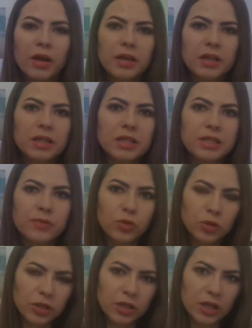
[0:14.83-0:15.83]
И
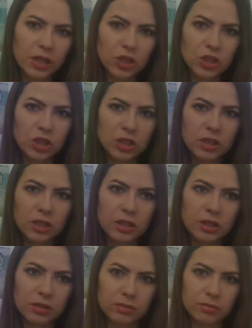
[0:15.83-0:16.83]
сегодня я
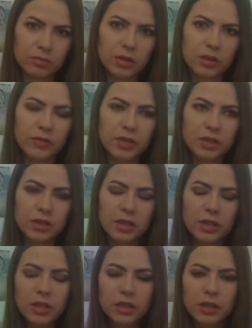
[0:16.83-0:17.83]
решила ответить на
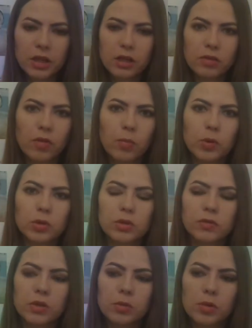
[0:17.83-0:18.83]
них, так как
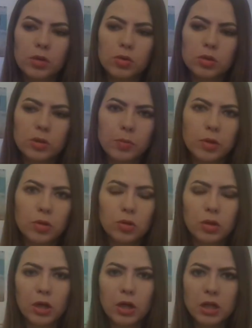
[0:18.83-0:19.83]
вопросов собралось
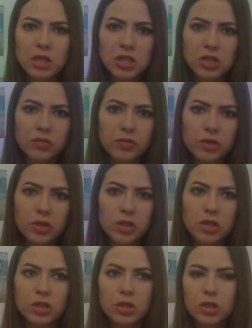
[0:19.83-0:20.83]
определенное количество.
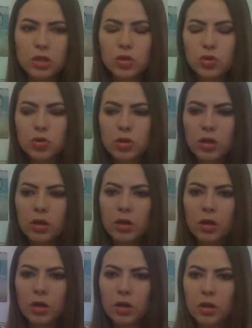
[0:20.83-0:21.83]
И не хочу я
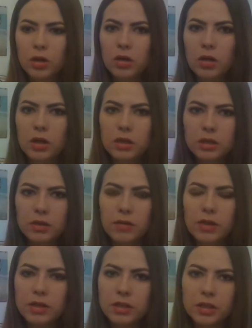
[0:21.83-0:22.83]

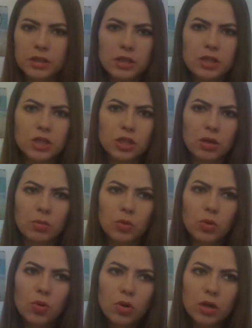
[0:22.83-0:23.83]
оставлять их слишком
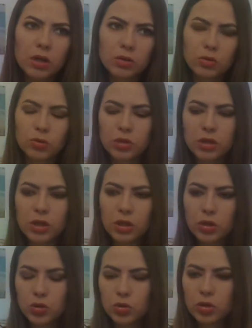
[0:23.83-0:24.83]
много. То есть я
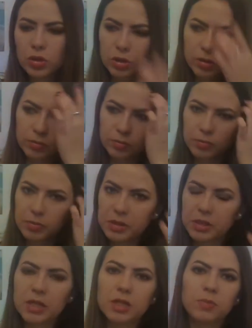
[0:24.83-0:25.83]
хочу их
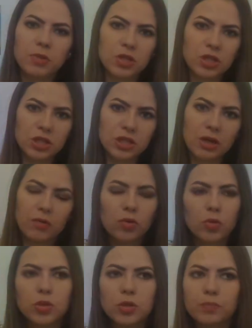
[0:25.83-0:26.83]
поделить по частям, в
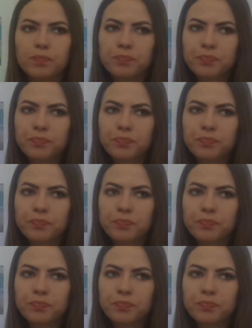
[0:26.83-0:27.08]
общем.